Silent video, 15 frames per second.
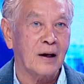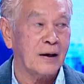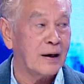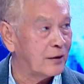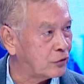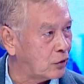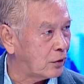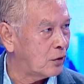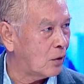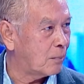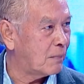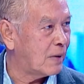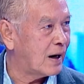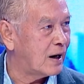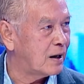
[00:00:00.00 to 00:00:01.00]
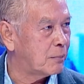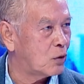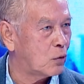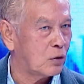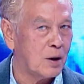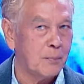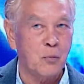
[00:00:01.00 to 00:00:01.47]
จากเกสรดอกไม้ บาง
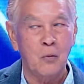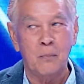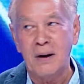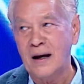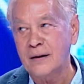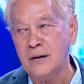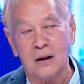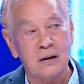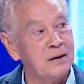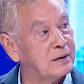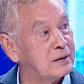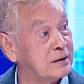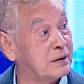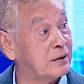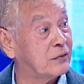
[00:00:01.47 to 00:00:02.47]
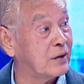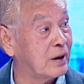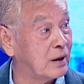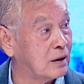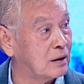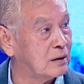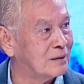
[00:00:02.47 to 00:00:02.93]
คนก็ภูมิแพ้จากเรื่องอื่น สิ่งข
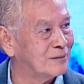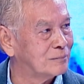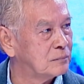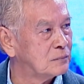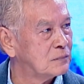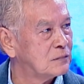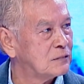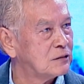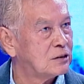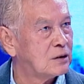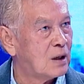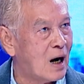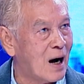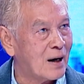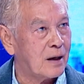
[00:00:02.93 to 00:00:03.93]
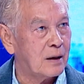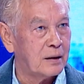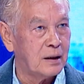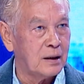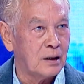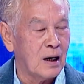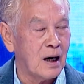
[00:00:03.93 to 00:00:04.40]
องอานี่คืออากาศ
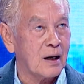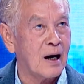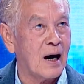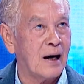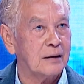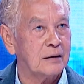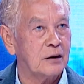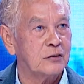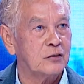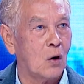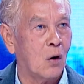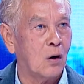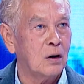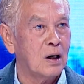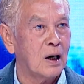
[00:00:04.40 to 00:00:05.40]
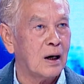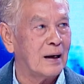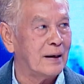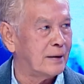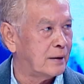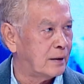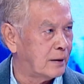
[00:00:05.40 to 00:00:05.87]
หนึ่งอากาศสองกลิ่น